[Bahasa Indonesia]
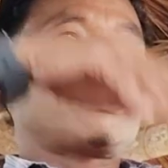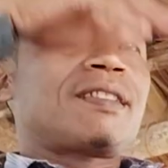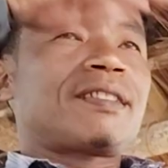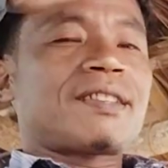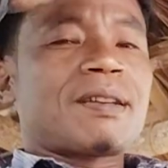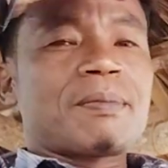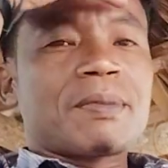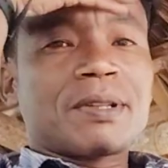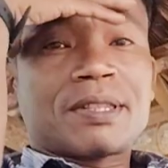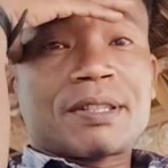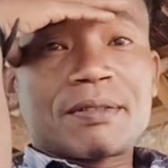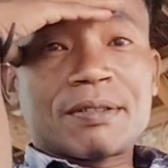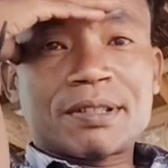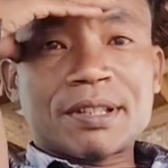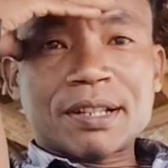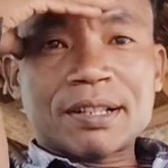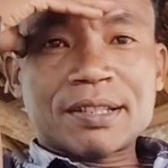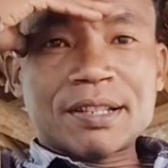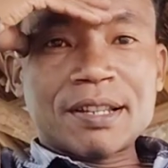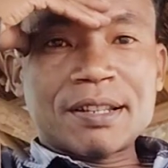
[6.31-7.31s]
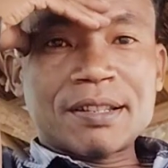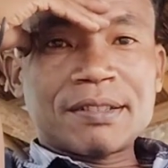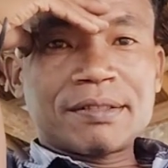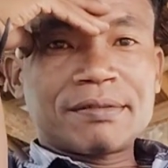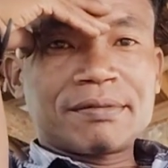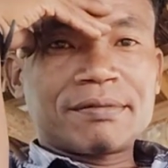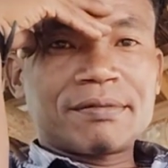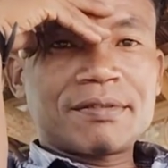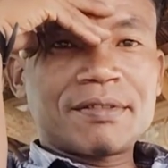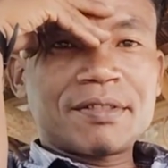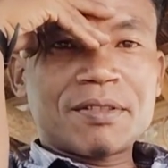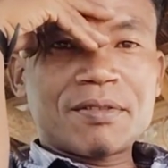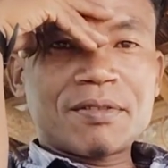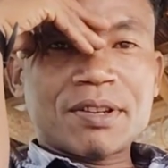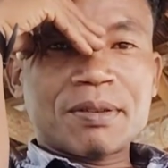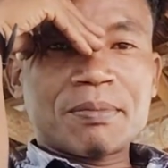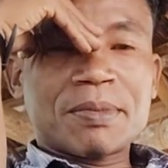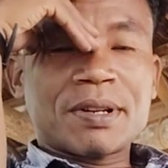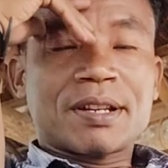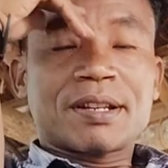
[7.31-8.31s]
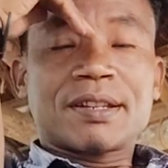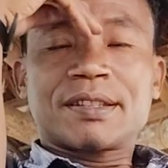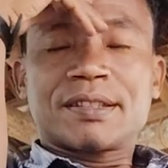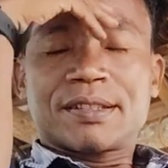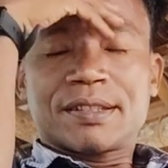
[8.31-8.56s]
sama talo saksan dongi mang